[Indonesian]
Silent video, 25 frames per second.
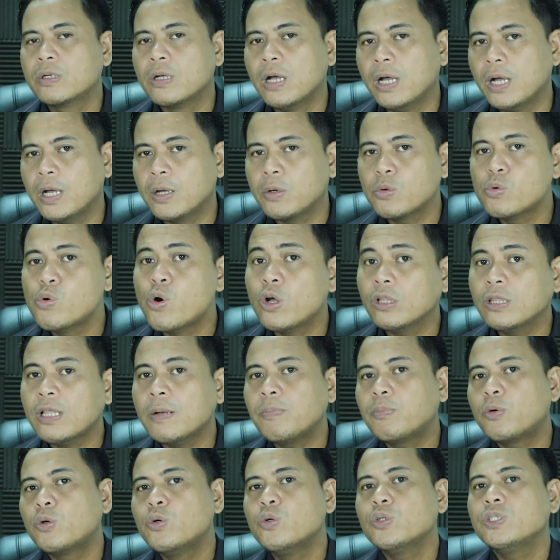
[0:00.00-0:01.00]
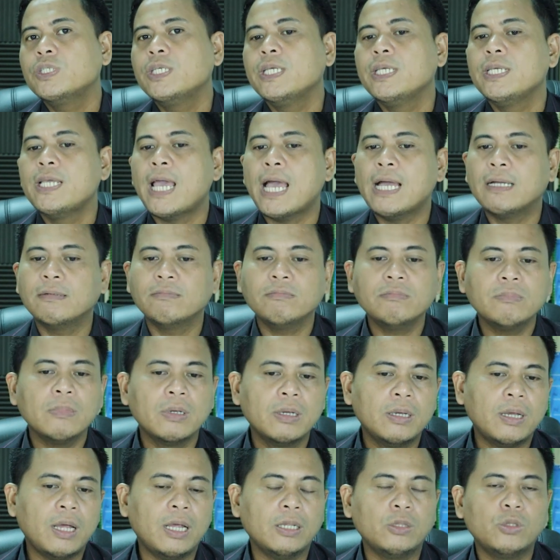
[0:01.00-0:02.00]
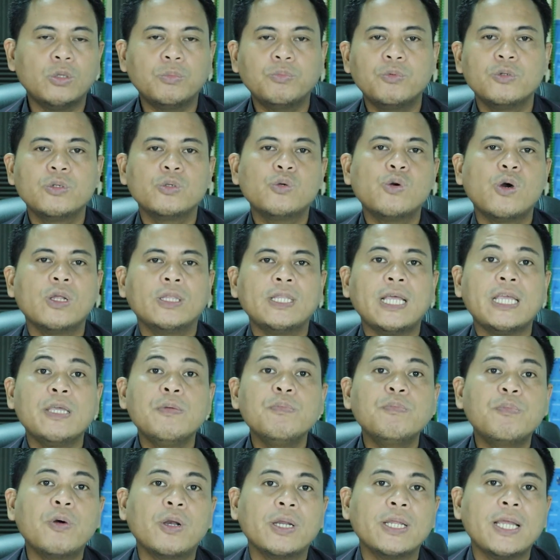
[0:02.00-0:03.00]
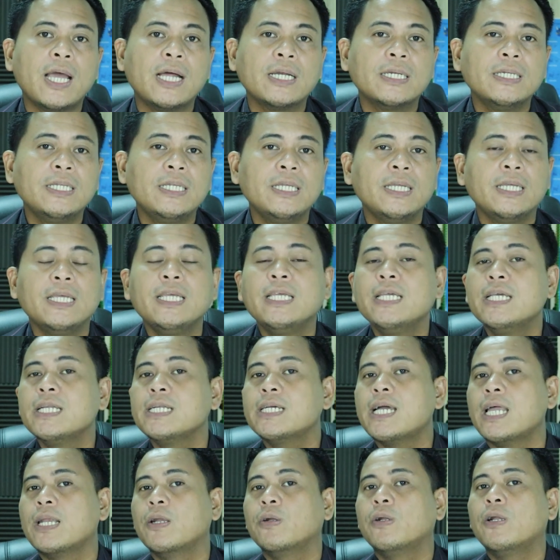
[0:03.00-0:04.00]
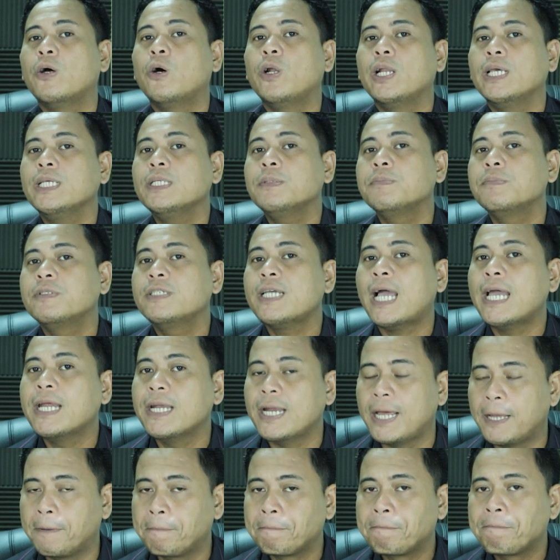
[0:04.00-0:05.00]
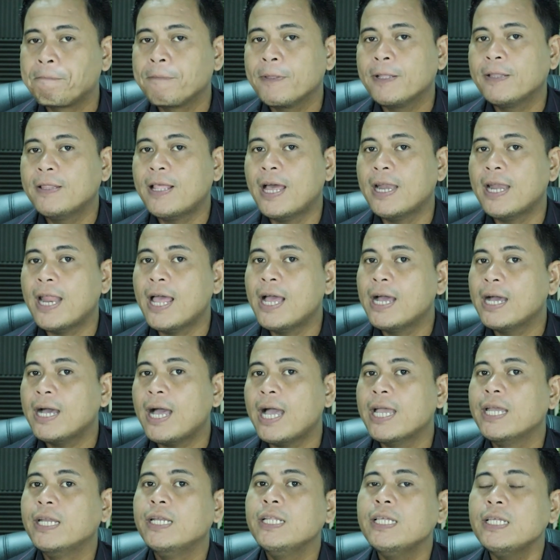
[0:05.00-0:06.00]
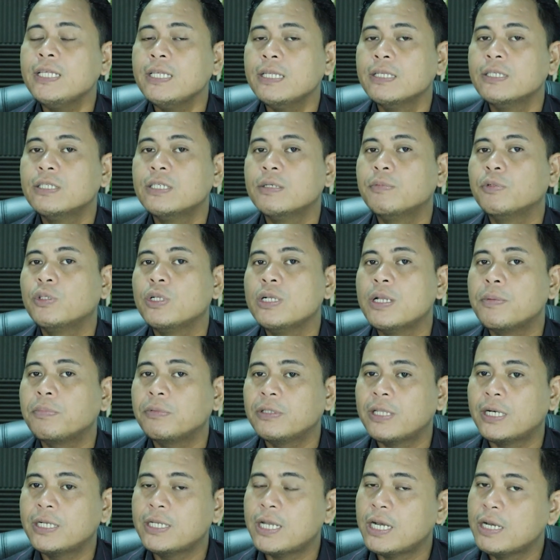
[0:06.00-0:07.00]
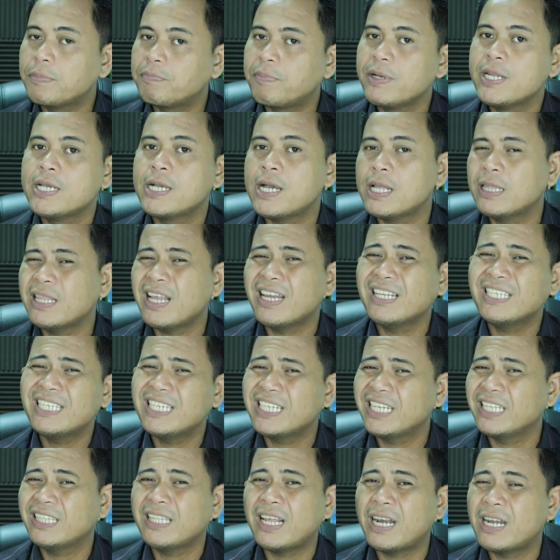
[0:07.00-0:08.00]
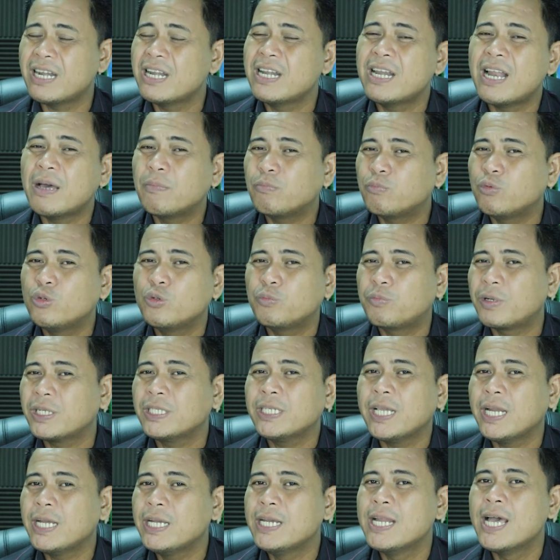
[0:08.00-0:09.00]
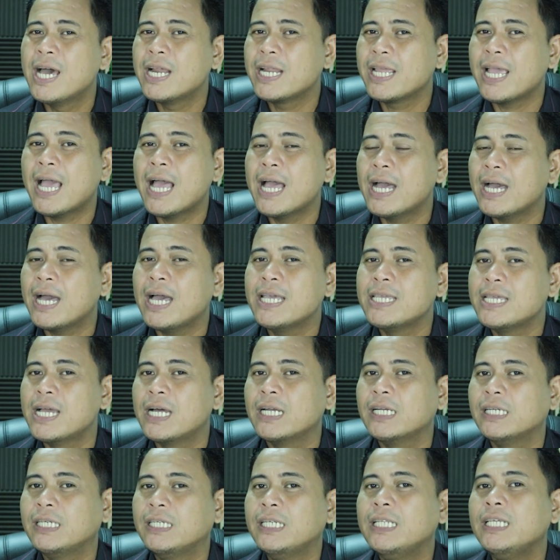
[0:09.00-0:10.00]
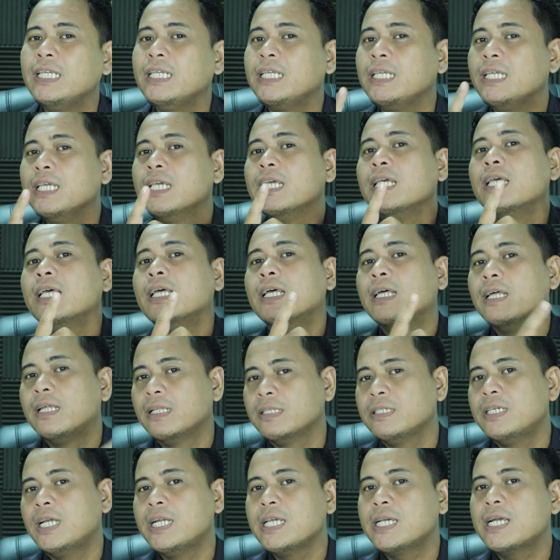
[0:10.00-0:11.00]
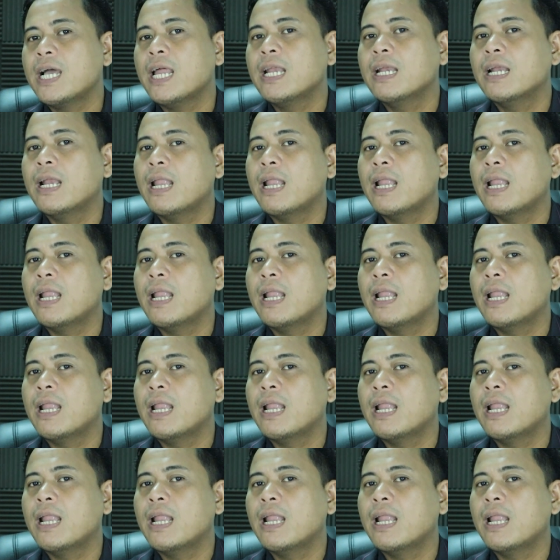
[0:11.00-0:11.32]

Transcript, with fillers: uh, kuota produksi yang ataupun kuota impor yang diinginkan oleh China. Dan angka ini sebetulnya terjadi peningkatan sekitar 60% dari angka yang dijadikan